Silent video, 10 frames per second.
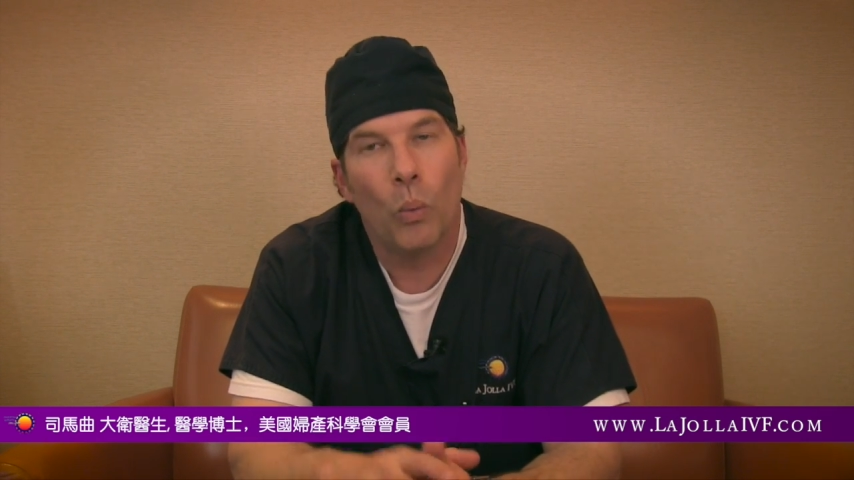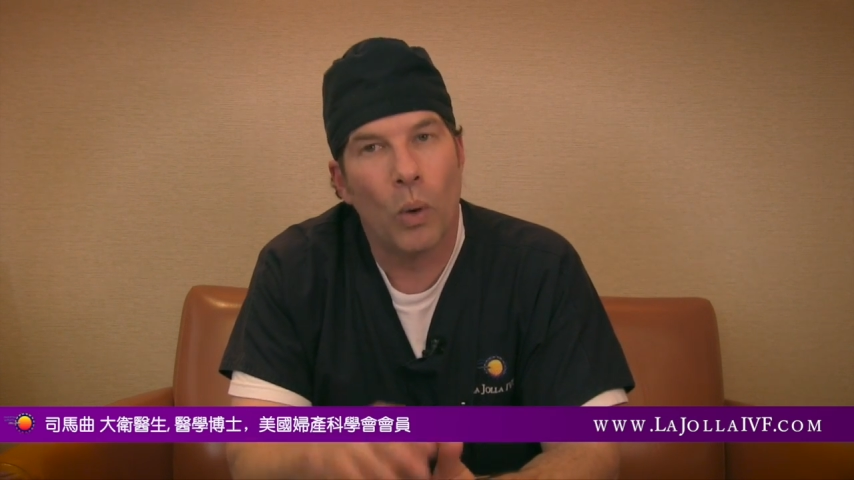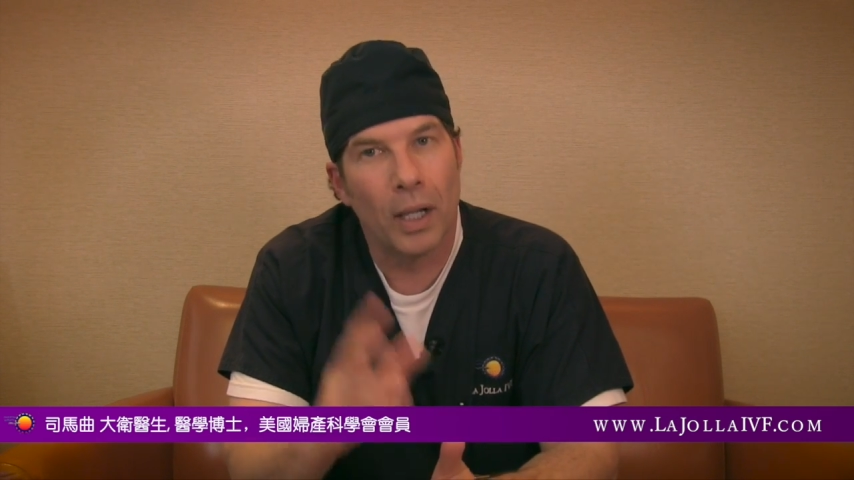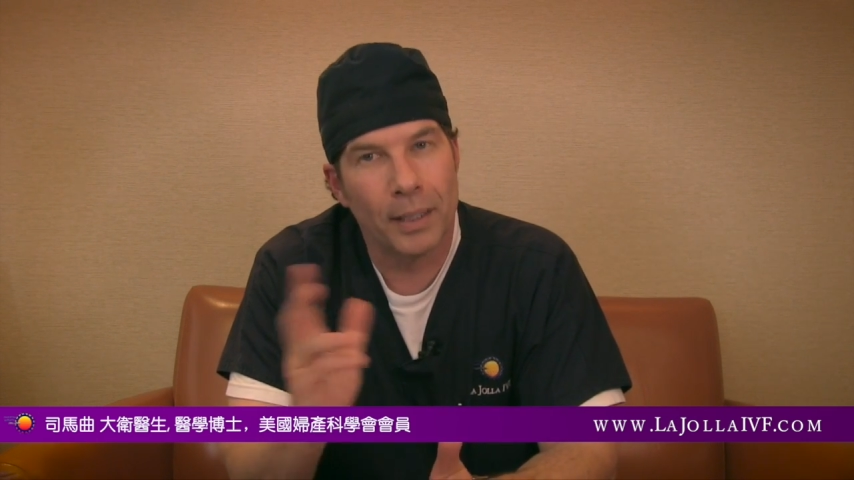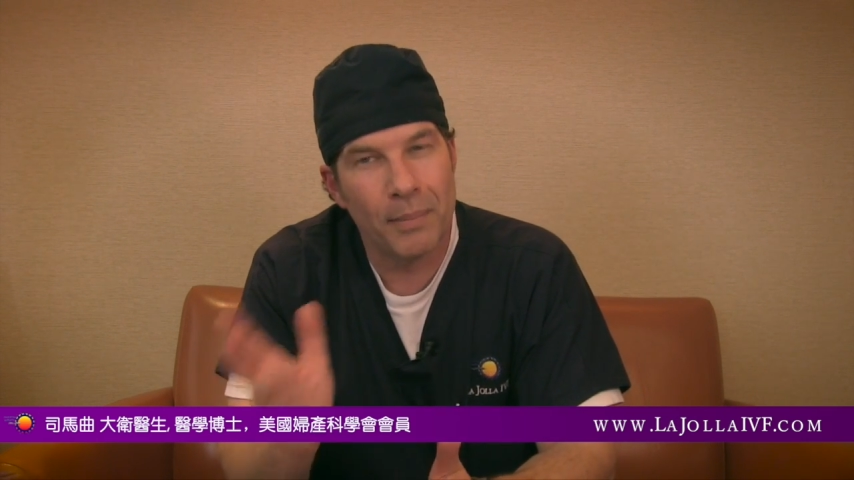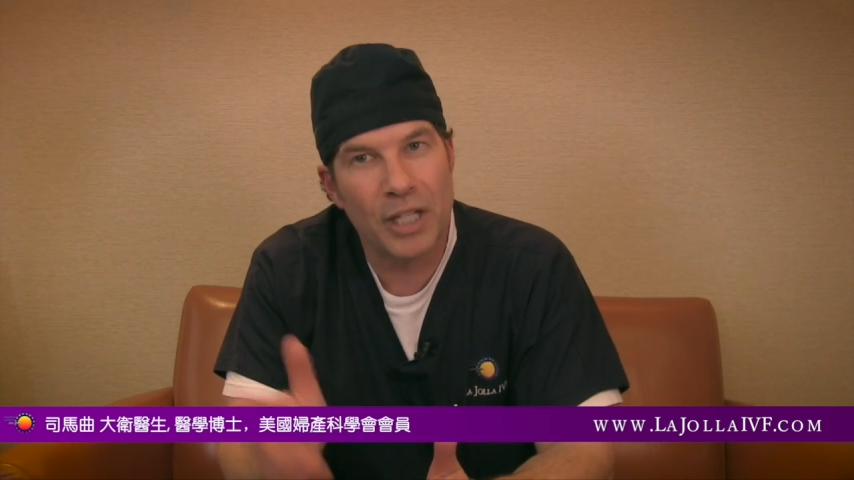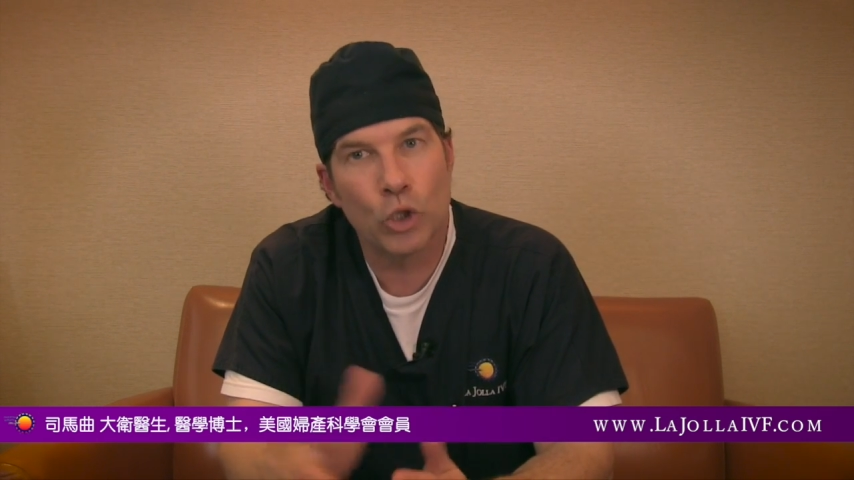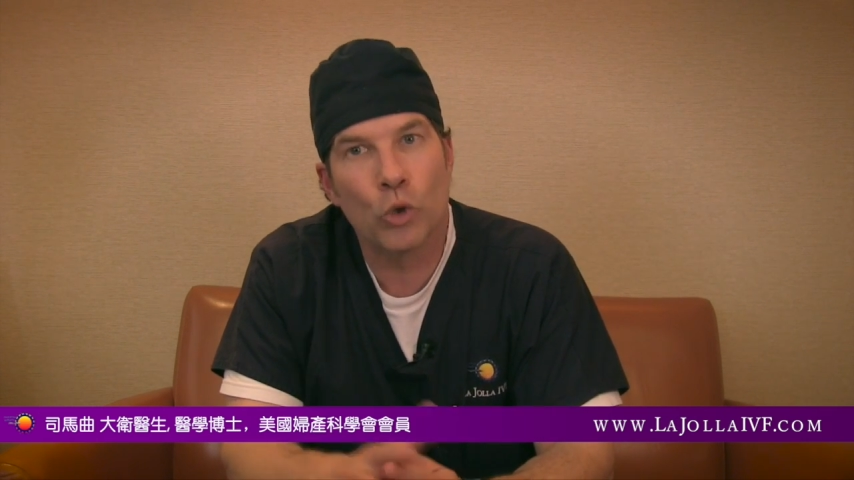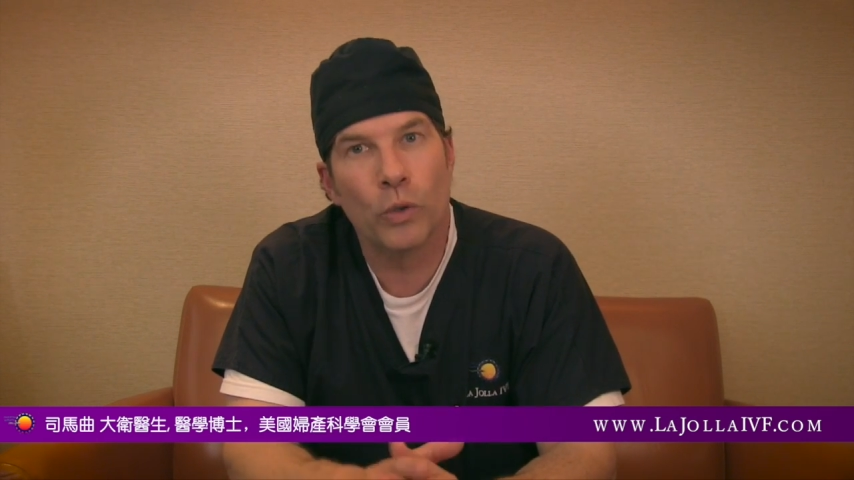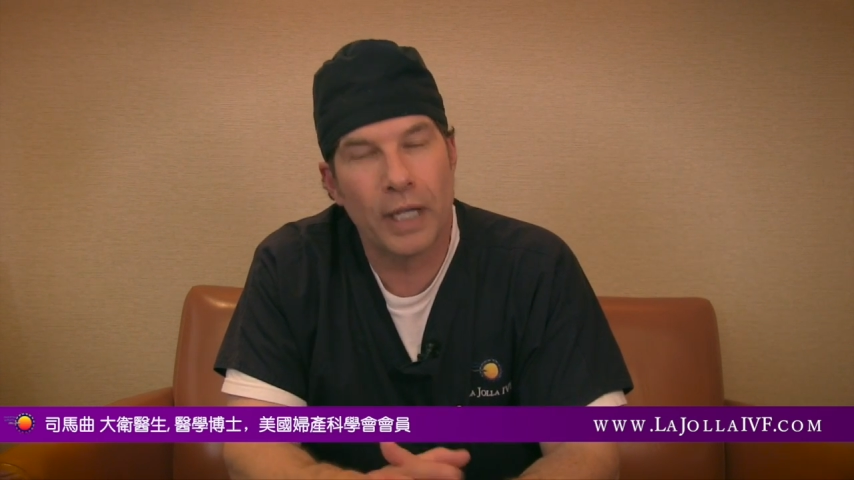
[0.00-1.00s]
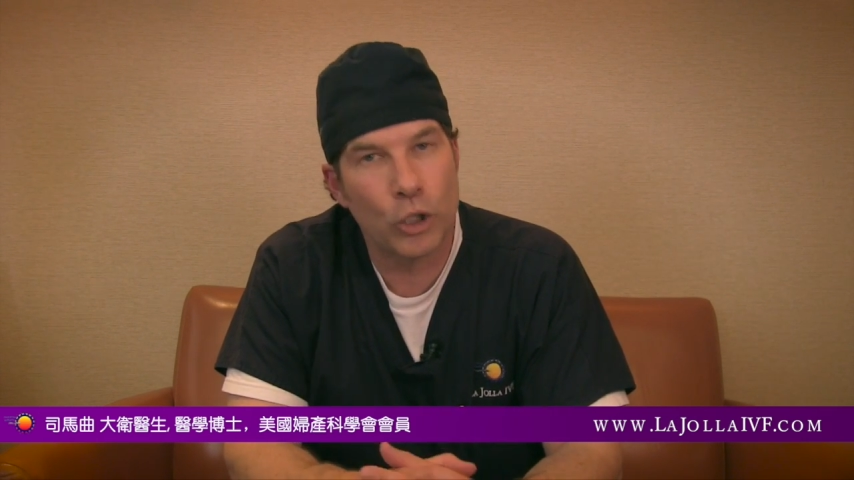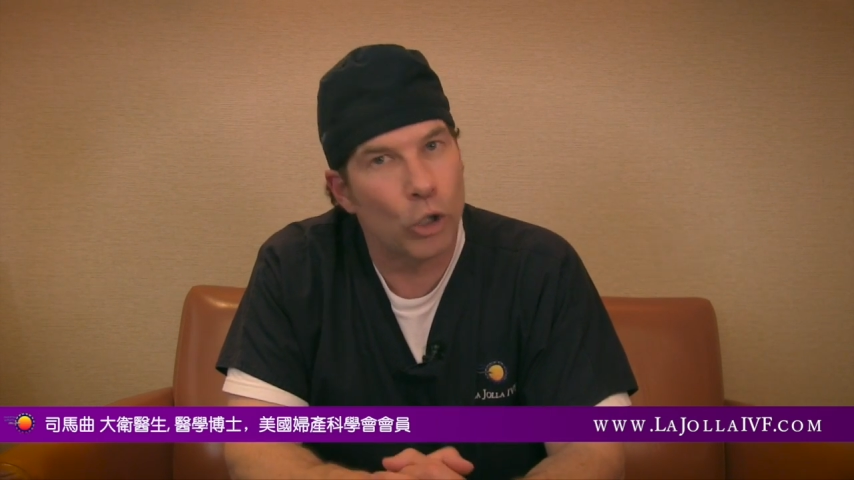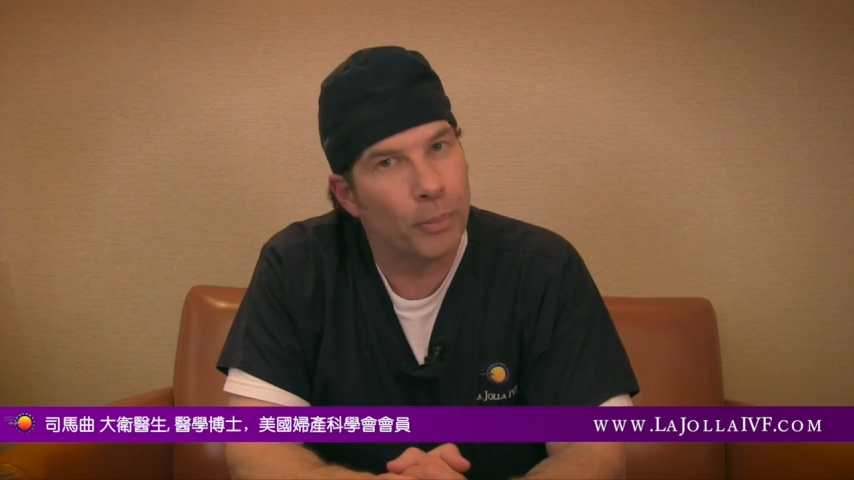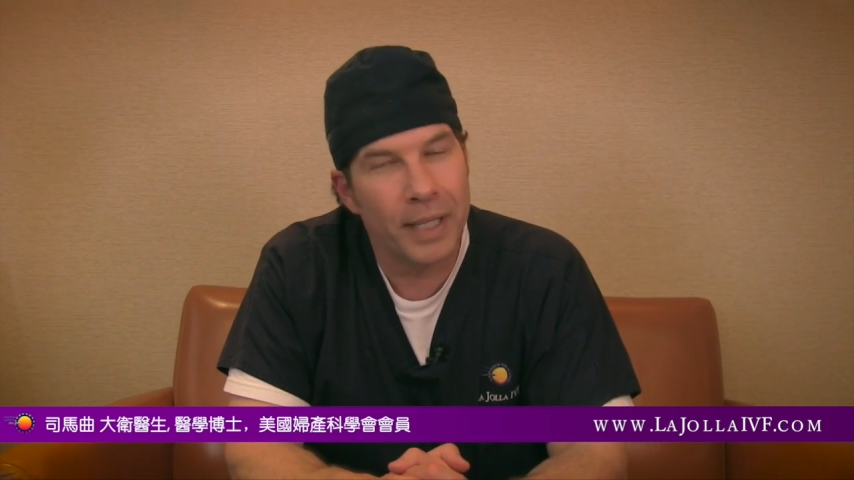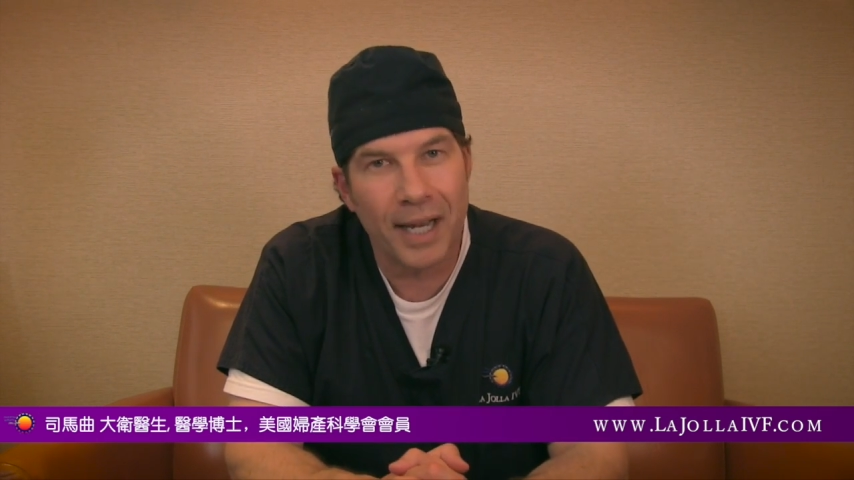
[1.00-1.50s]
在医学院的时候，他
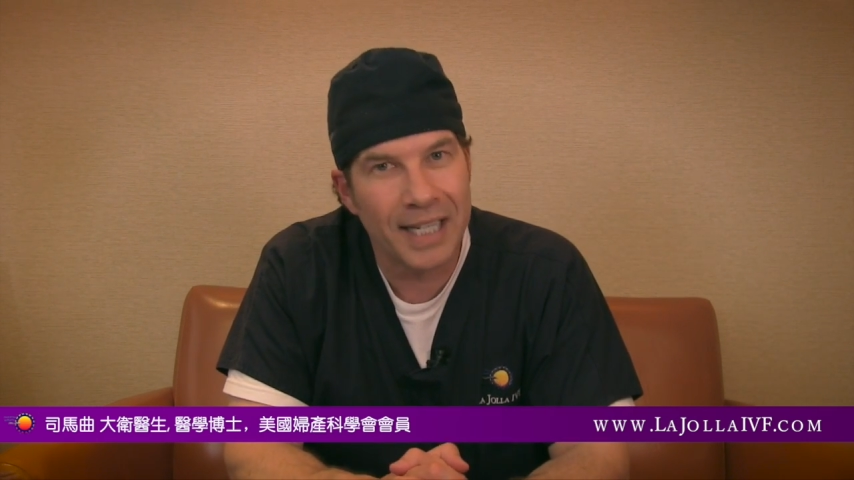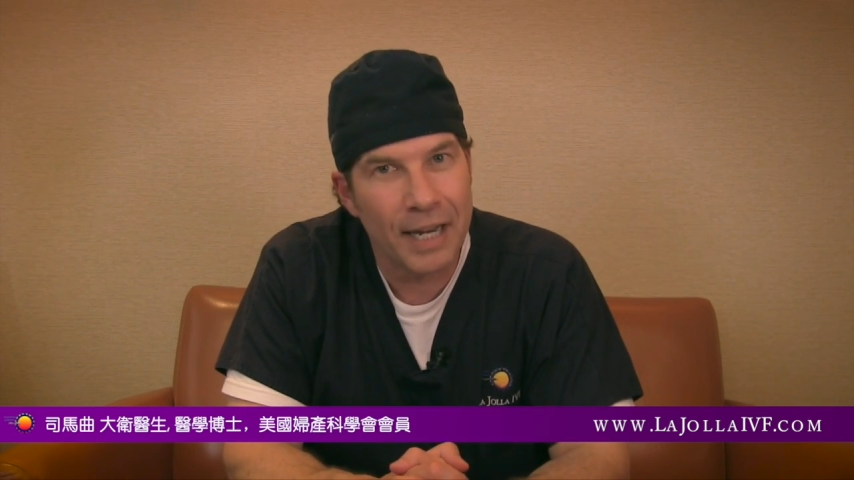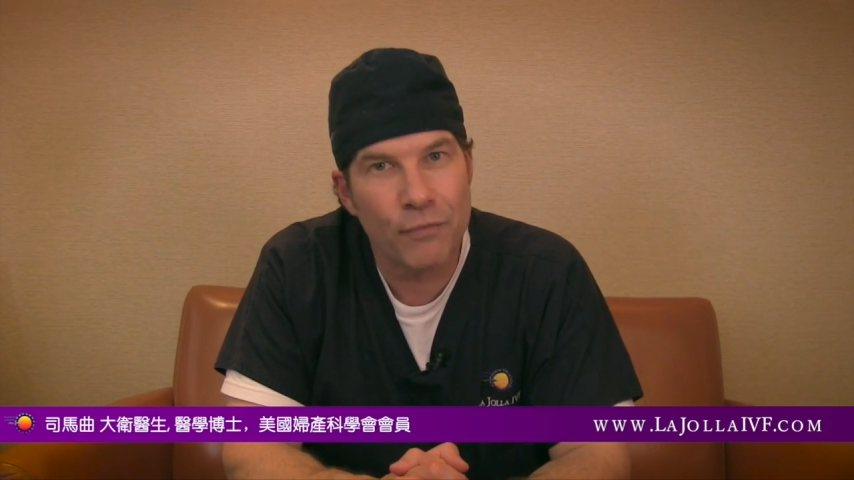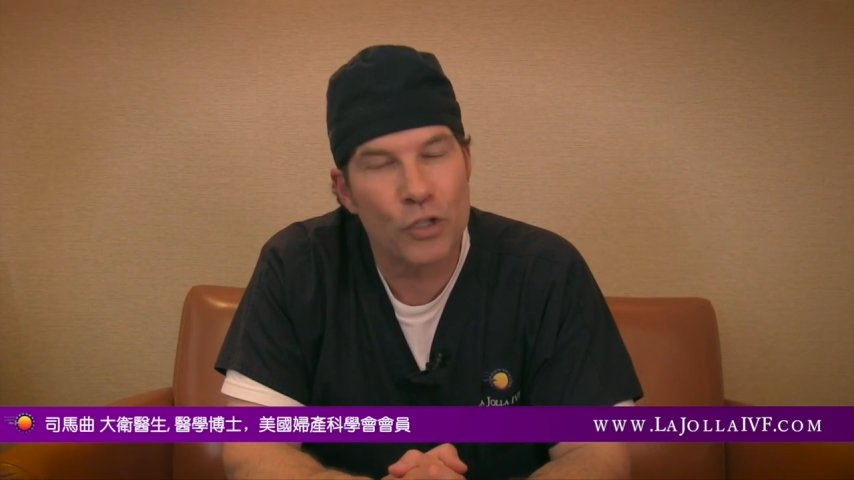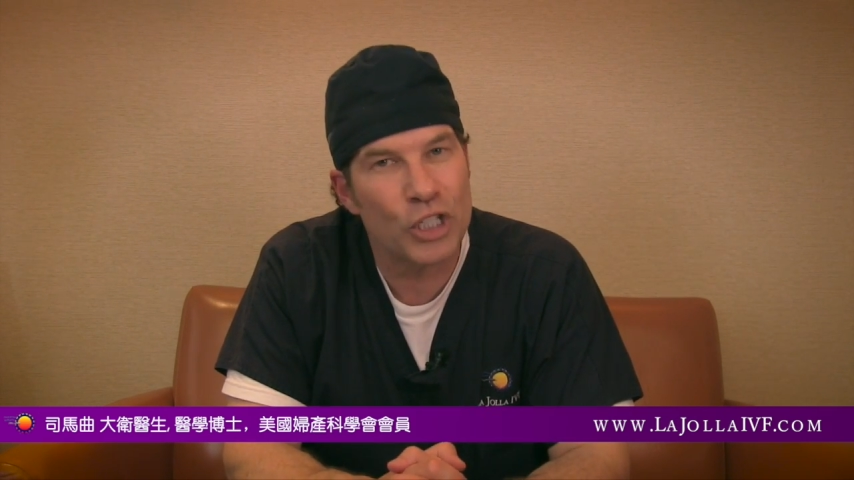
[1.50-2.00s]
们告诉我，